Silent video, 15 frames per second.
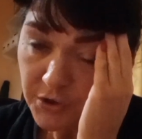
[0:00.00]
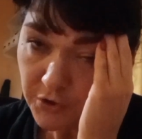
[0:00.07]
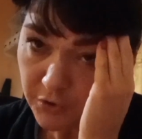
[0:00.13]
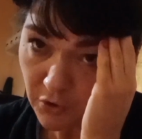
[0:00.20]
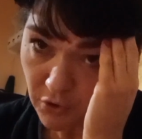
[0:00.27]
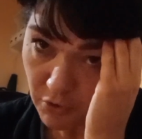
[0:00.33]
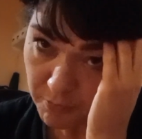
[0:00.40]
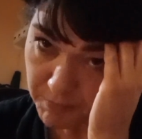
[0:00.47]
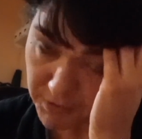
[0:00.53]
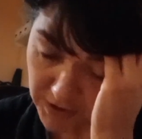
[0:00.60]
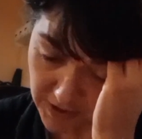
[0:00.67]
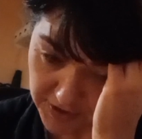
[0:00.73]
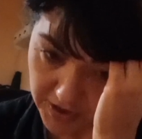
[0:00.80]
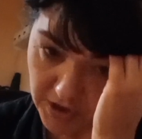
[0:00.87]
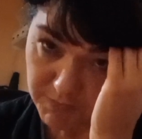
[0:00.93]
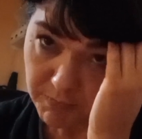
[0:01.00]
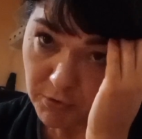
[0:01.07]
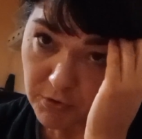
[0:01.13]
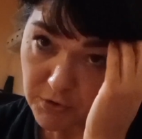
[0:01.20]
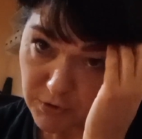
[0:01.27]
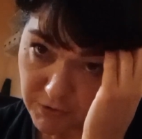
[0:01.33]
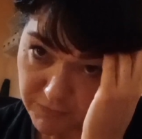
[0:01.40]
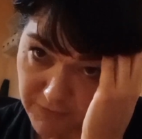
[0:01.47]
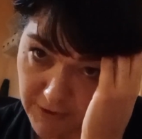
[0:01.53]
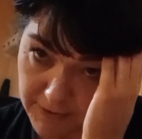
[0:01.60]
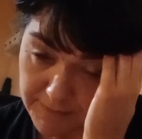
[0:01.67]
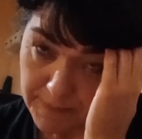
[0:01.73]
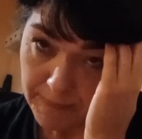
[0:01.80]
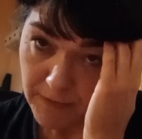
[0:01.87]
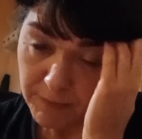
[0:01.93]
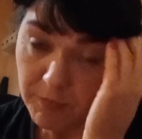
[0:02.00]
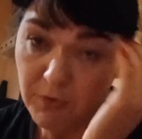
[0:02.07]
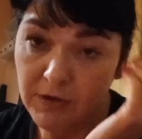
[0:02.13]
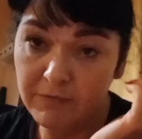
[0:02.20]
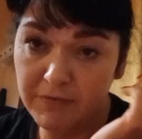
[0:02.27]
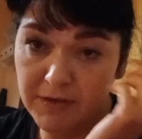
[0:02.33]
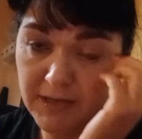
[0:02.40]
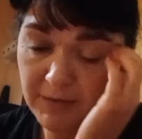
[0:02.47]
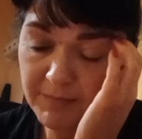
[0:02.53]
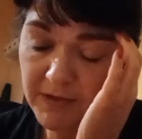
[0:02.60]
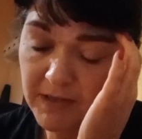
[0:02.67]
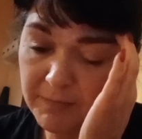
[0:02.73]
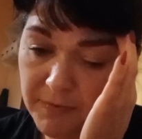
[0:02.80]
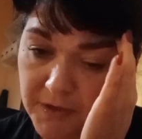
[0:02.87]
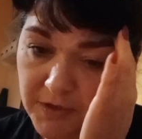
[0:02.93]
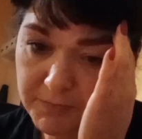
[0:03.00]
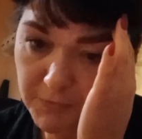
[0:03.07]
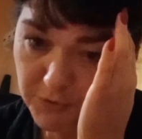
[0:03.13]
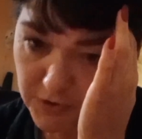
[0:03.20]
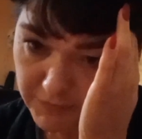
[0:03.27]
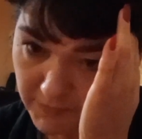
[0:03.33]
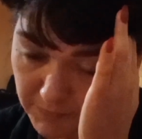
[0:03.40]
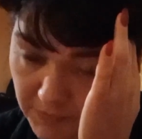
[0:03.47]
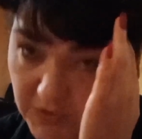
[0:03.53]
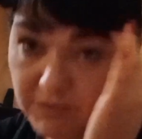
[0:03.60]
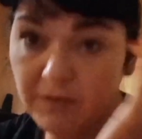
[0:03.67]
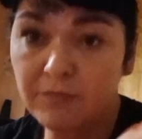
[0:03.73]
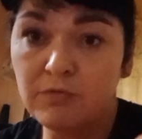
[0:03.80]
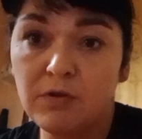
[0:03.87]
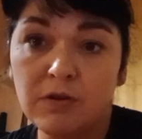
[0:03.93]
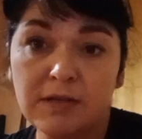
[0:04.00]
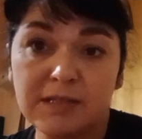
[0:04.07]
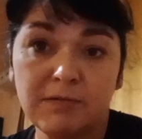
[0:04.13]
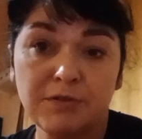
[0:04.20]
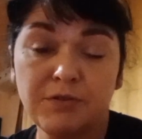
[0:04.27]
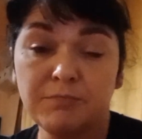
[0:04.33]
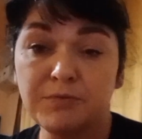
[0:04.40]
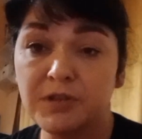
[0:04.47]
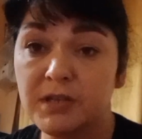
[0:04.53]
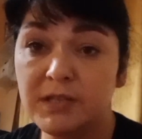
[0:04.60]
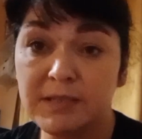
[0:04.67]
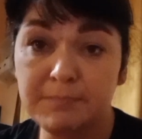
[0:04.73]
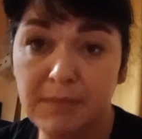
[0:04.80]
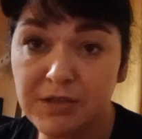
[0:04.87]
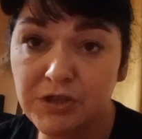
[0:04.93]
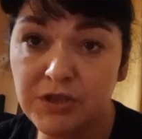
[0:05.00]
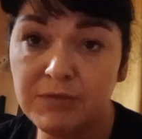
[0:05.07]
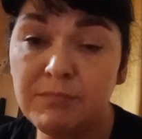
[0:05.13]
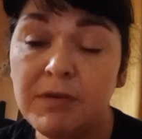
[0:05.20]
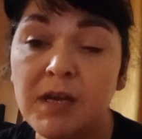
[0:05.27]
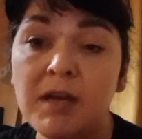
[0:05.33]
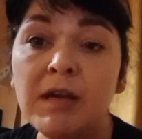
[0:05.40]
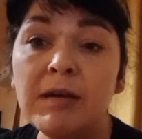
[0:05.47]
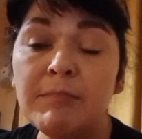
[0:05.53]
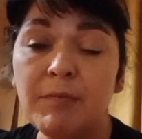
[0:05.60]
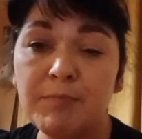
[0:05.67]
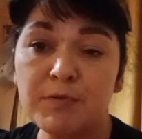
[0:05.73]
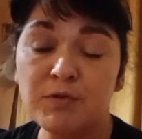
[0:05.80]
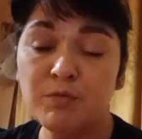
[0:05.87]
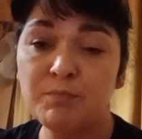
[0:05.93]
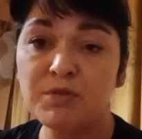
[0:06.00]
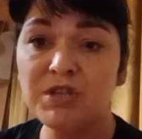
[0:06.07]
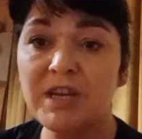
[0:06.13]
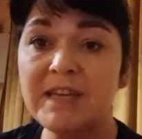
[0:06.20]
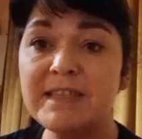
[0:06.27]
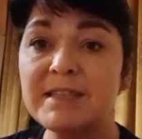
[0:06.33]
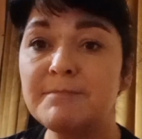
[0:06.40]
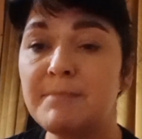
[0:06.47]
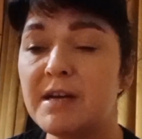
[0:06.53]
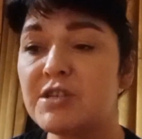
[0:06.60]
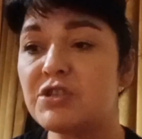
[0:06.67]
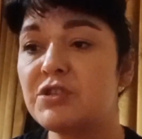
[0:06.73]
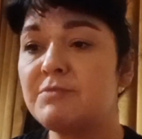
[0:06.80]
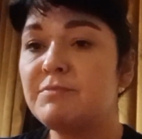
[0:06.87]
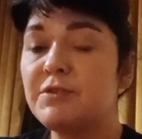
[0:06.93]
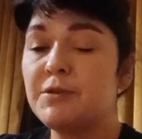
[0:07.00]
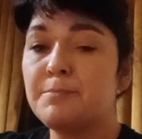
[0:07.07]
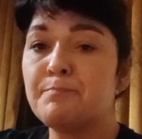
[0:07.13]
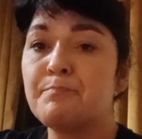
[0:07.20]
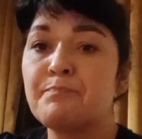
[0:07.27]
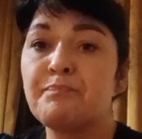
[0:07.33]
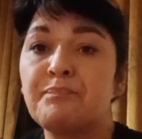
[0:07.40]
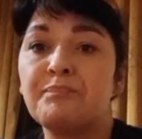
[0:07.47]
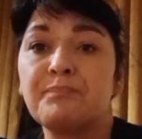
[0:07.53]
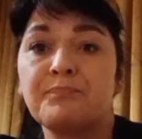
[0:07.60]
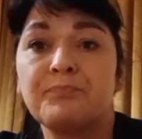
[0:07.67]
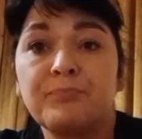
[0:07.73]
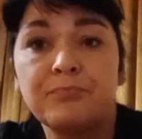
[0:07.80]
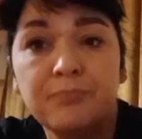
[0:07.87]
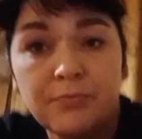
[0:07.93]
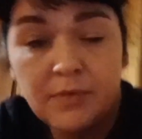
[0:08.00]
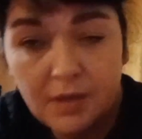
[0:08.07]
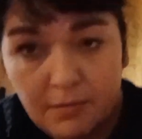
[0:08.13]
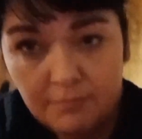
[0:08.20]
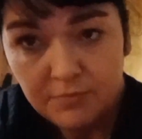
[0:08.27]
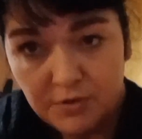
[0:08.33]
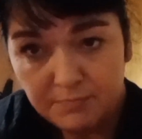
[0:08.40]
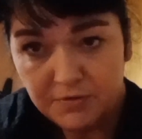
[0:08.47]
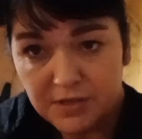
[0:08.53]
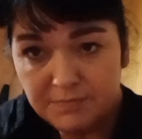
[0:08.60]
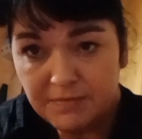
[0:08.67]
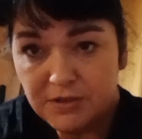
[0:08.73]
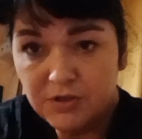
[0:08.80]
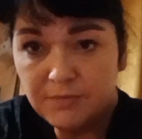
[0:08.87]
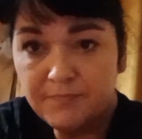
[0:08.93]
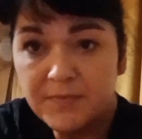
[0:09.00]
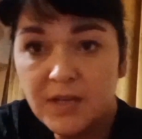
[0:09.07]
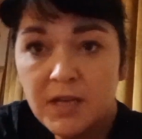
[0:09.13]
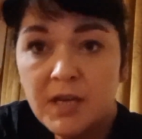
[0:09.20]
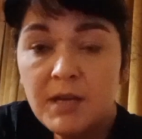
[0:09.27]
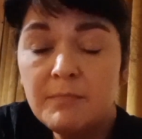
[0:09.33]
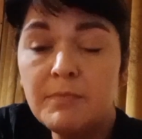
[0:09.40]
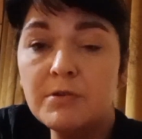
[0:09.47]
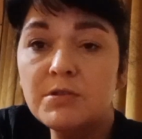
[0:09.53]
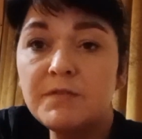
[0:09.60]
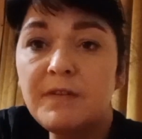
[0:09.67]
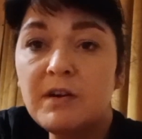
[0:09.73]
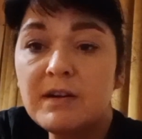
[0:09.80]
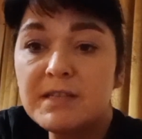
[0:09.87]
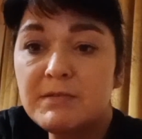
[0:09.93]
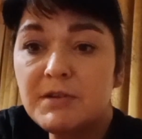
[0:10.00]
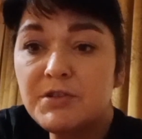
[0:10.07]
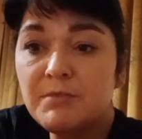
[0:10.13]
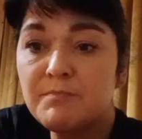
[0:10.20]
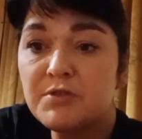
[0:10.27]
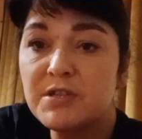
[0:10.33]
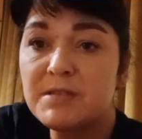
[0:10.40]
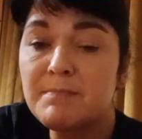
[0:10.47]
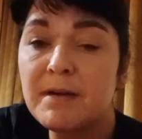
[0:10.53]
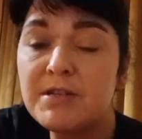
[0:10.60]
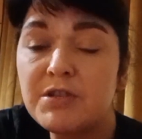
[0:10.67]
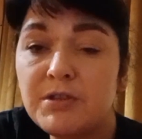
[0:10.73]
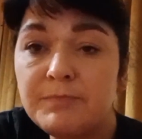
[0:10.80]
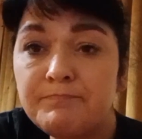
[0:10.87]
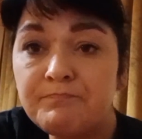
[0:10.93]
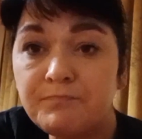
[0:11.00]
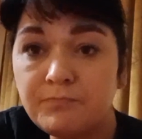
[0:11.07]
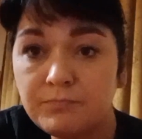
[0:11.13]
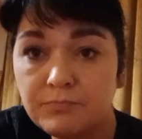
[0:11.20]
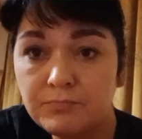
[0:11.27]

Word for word: to piję też pokrzywę i biorę witapię, ale piję też pokrzywę. Pokrzywa w ogóle okazała się przesmacznym, po prostu przesmacznym tym, mm, czym przesmacznym? Pokrzywa okazała się przesmacznym